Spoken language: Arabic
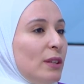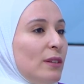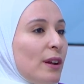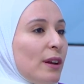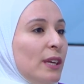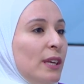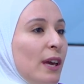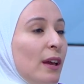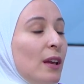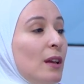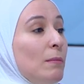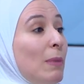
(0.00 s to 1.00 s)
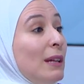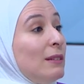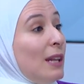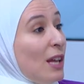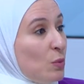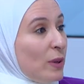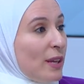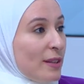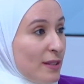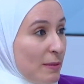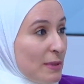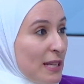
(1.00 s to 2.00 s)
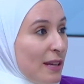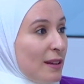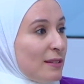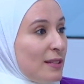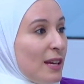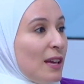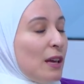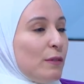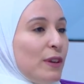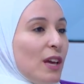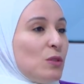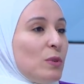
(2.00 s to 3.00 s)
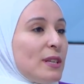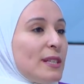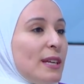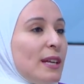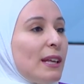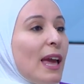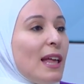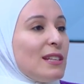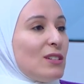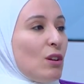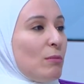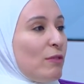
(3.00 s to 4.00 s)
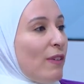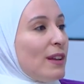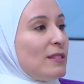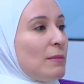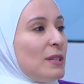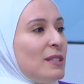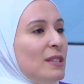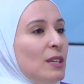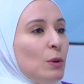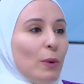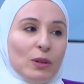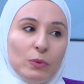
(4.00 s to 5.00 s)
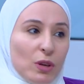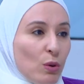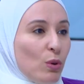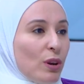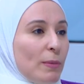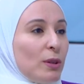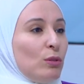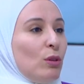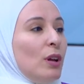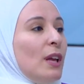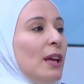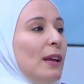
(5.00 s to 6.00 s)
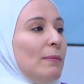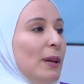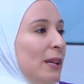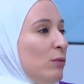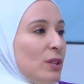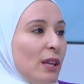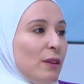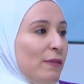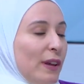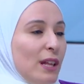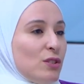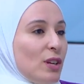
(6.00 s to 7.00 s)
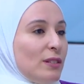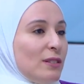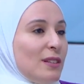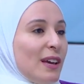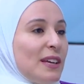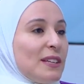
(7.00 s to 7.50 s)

الدرقيه صحيح. بعض الادويه زي ما ذكرتي في ادويه زي الكالسيوم الفيتامين دي وادويه اخرى برضه يعني بتستخدم في علاجات الضغط